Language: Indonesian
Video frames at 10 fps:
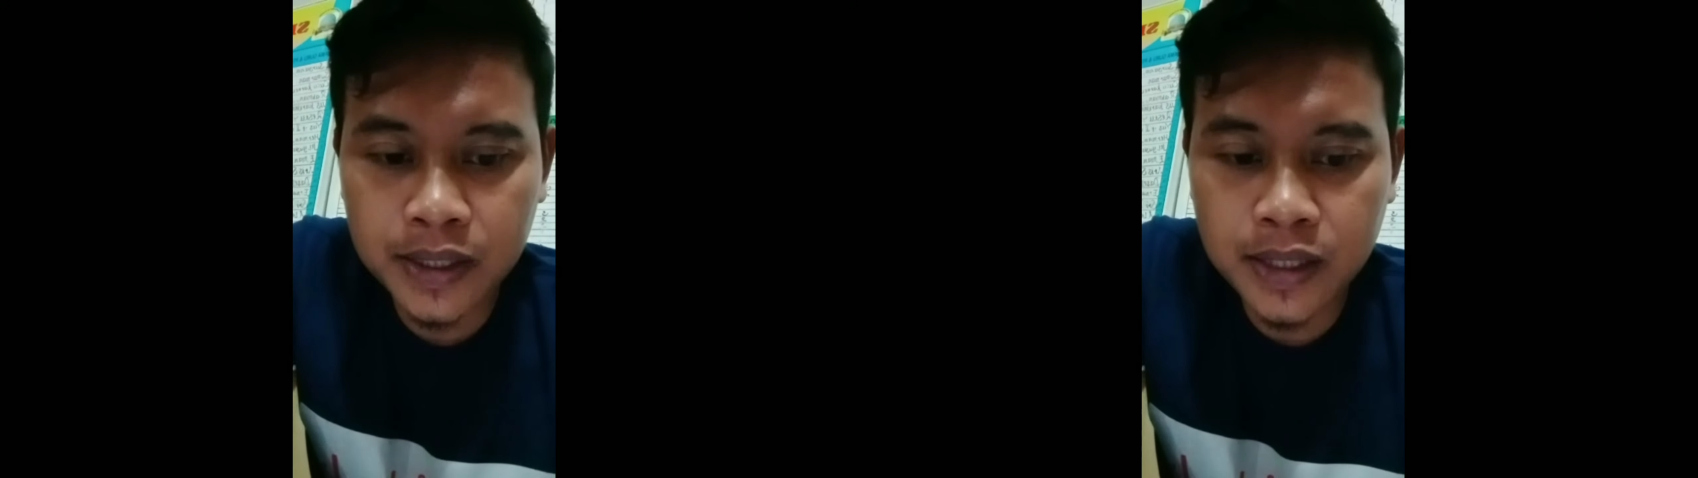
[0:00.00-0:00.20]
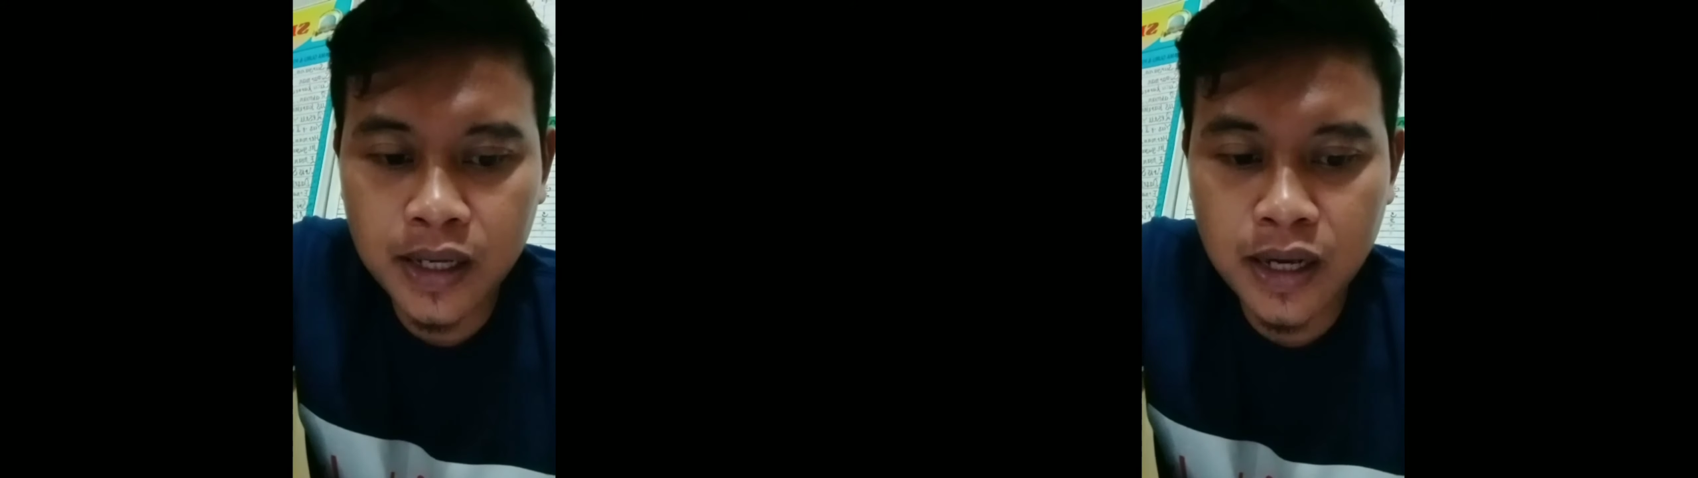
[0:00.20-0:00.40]

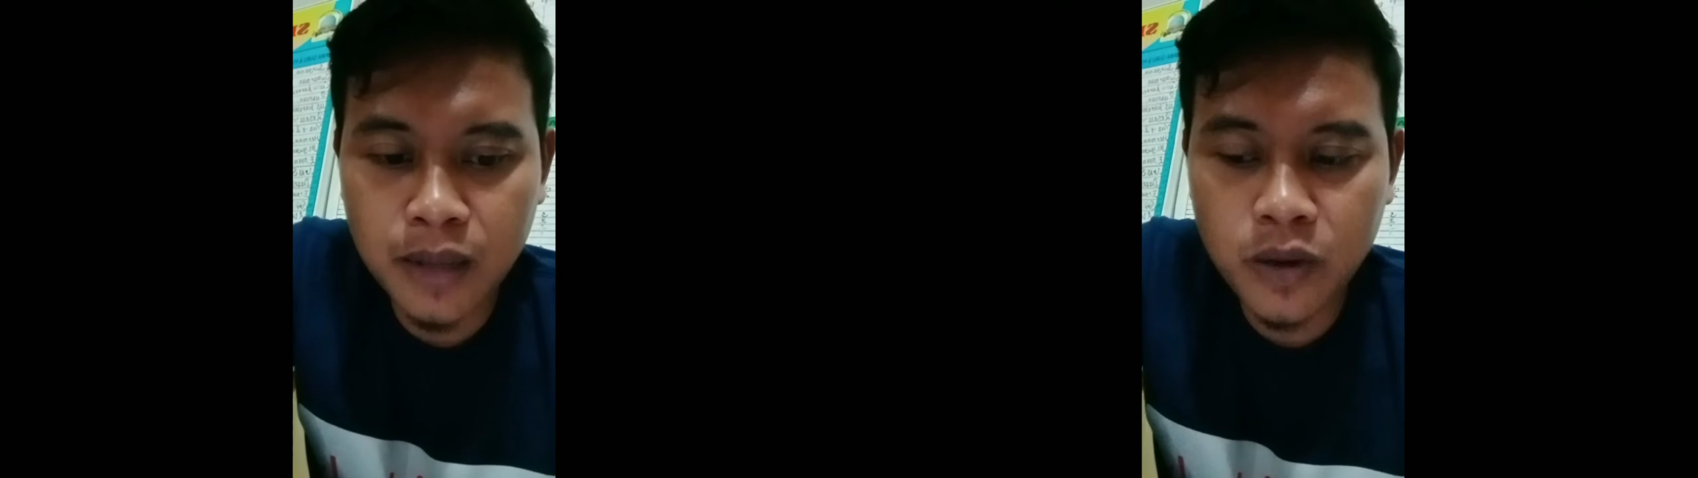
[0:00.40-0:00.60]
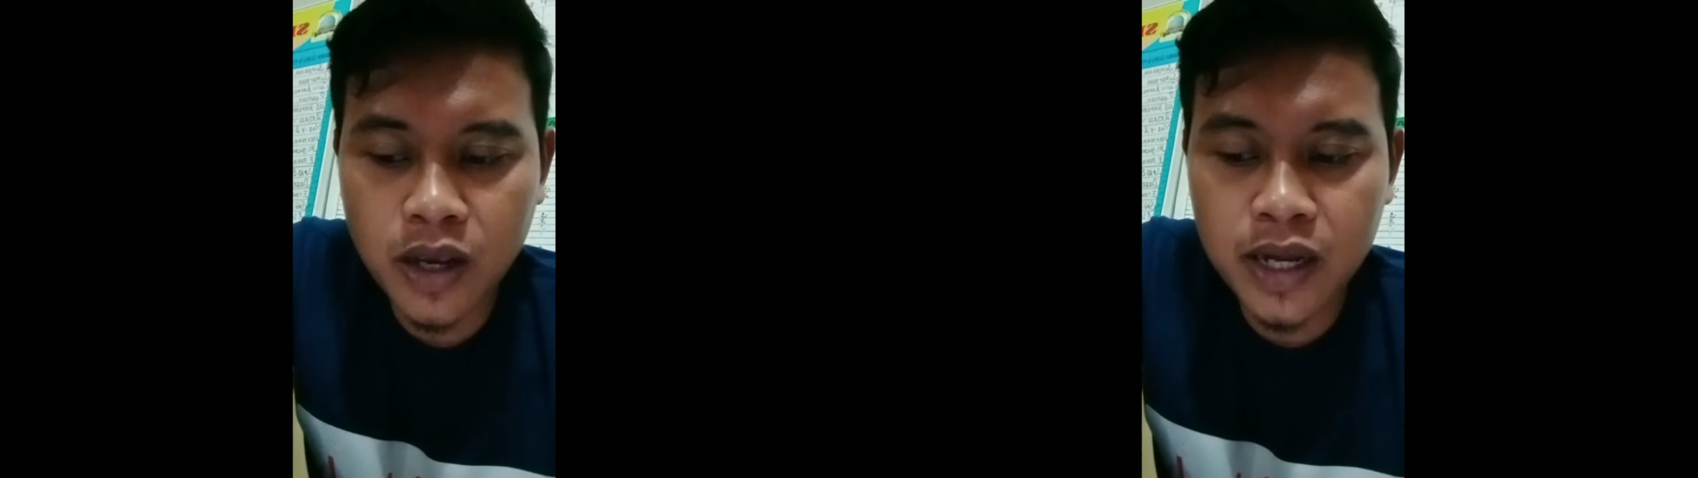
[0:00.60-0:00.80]
kita dalam
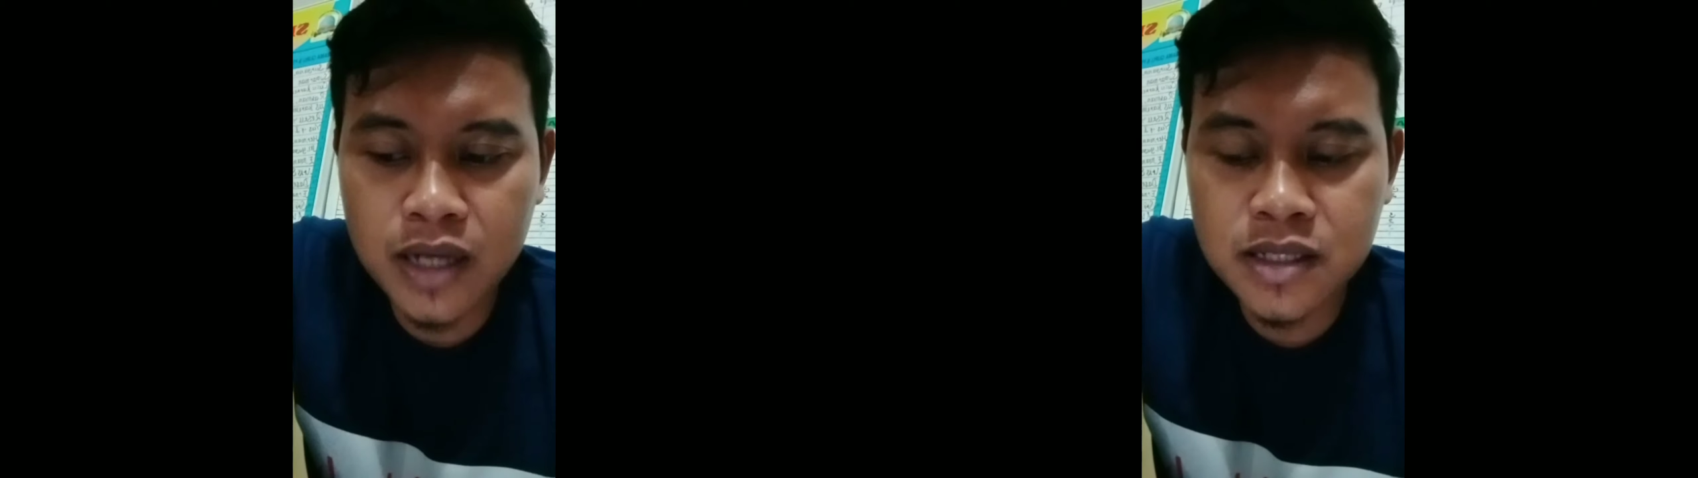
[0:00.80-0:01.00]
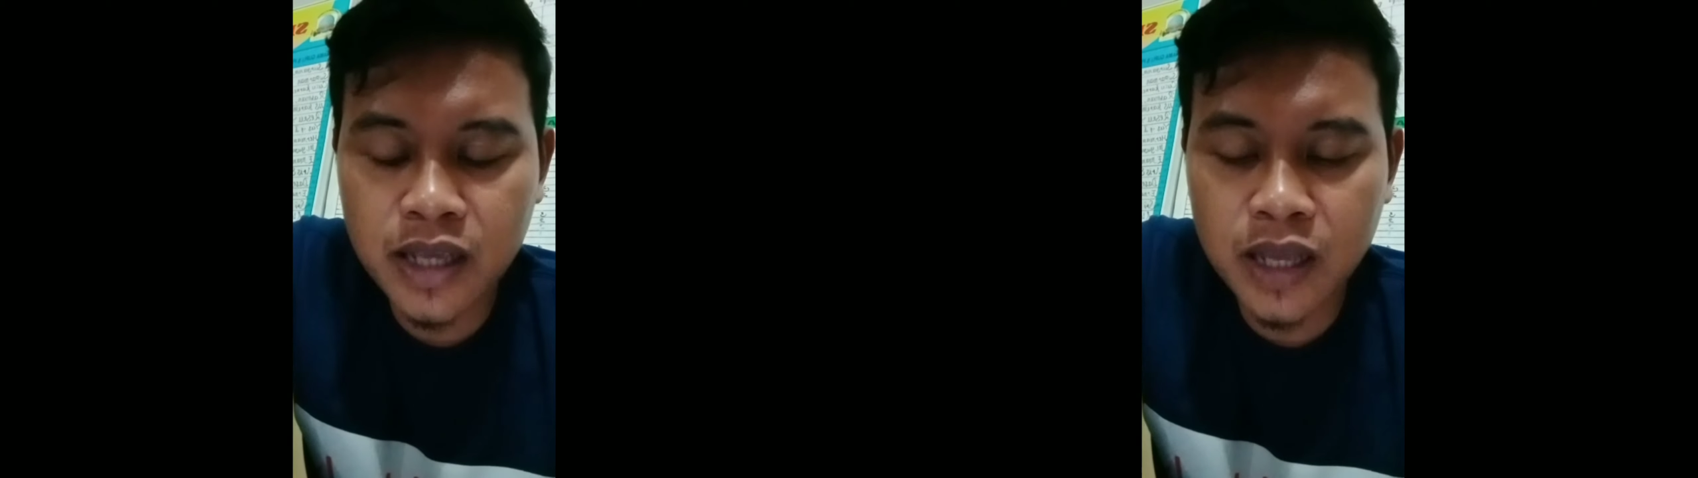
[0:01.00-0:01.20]
keadaan
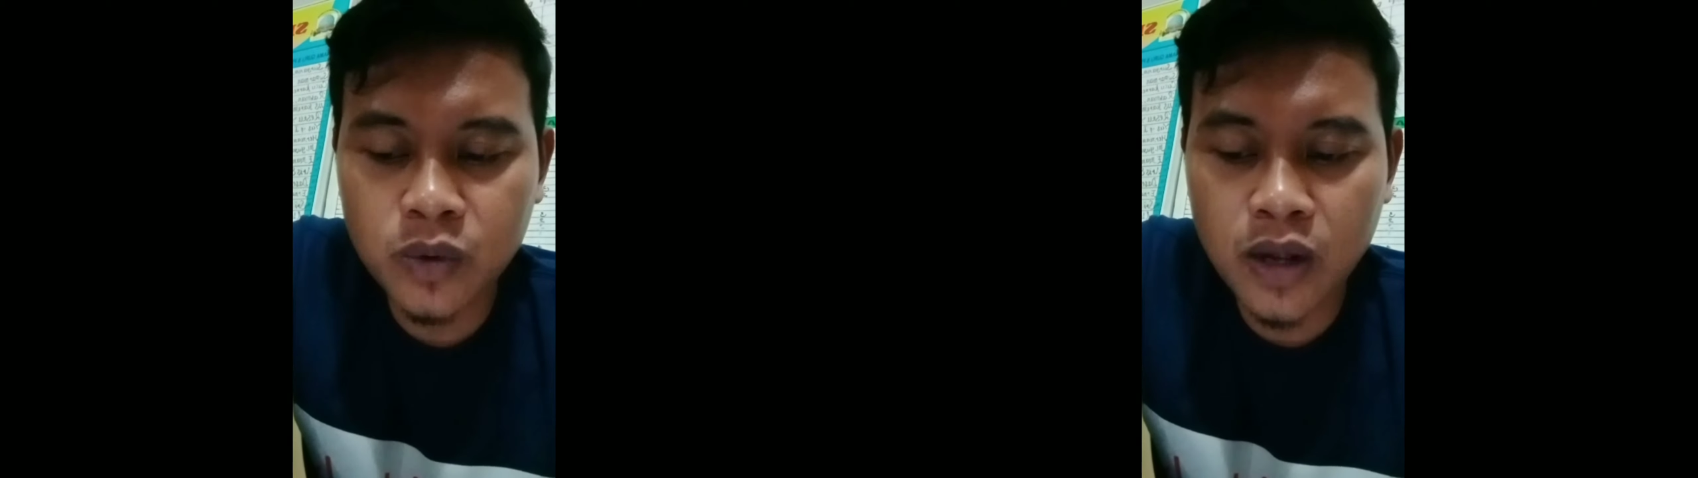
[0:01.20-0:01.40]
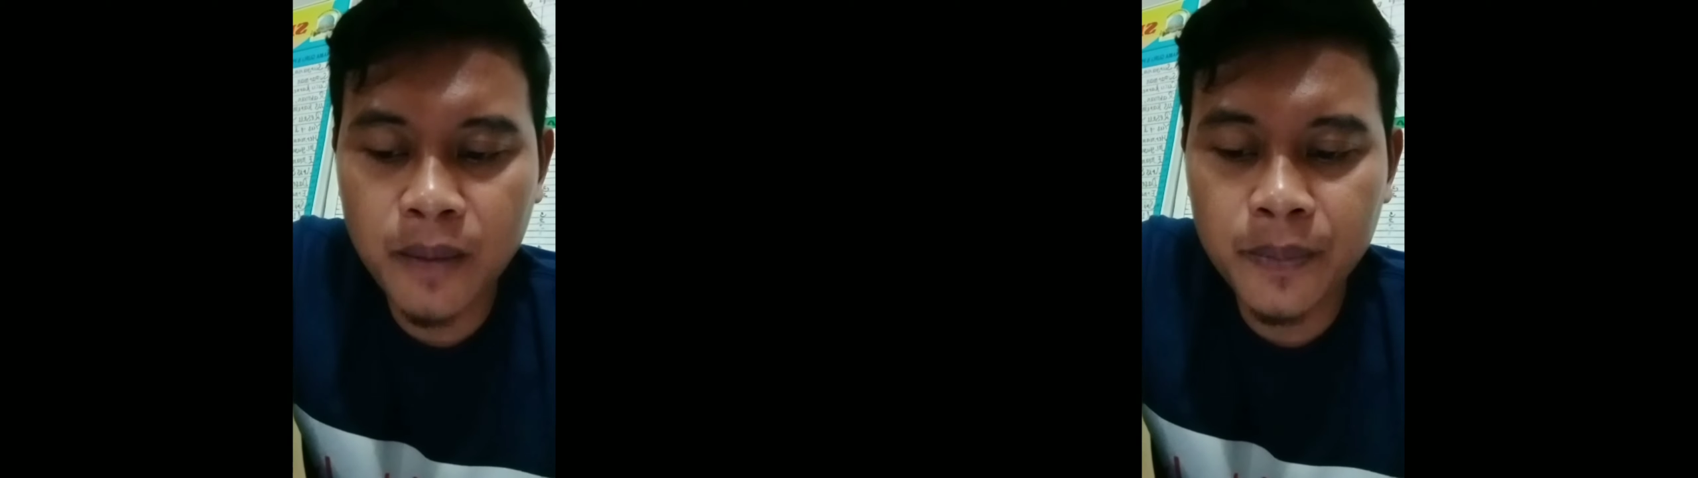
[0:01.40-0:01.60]
sehat
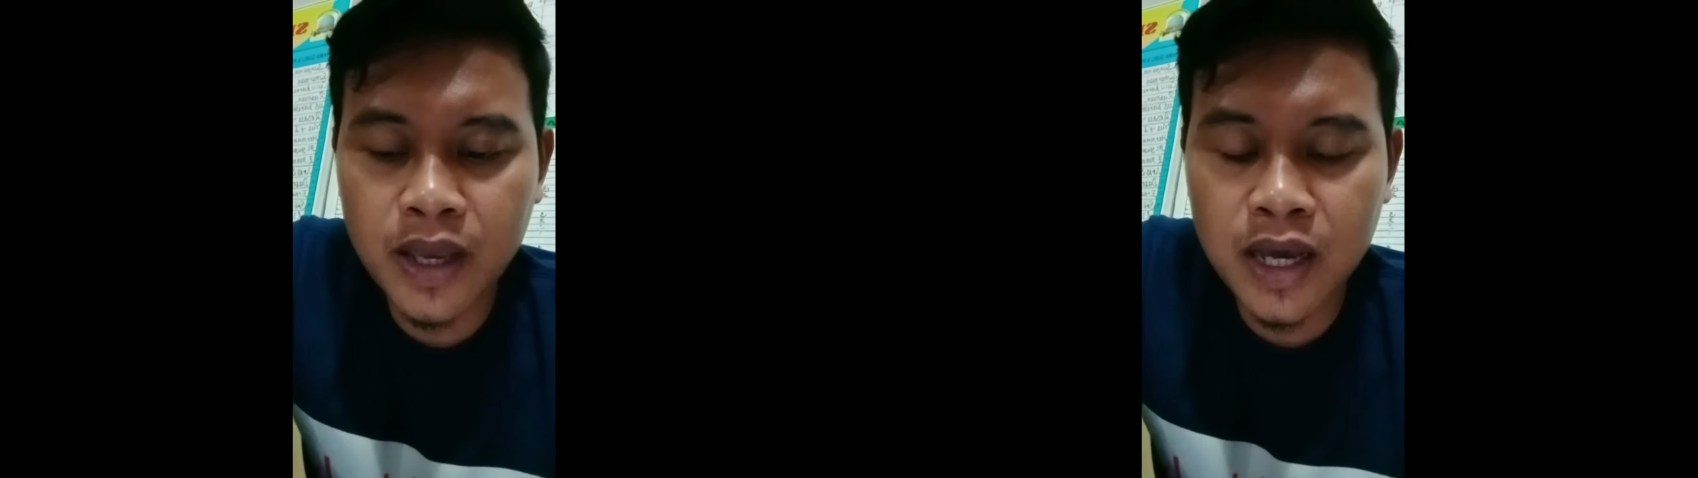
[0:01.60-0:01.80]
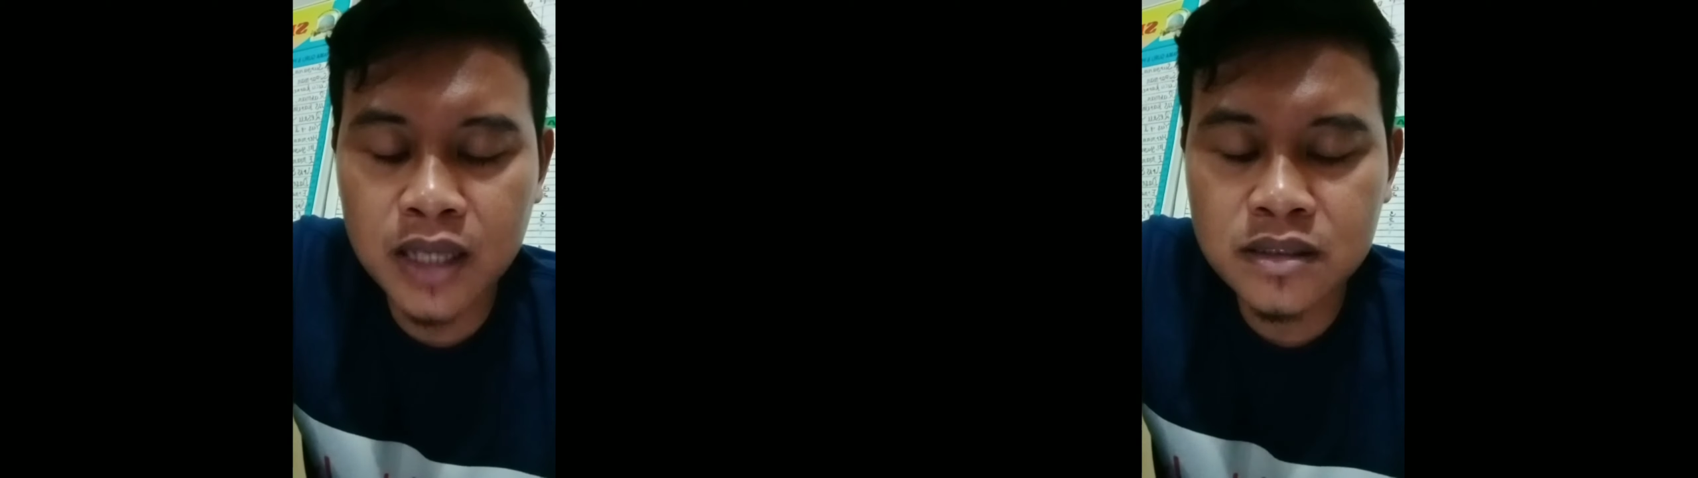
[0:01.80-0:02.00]
walafiat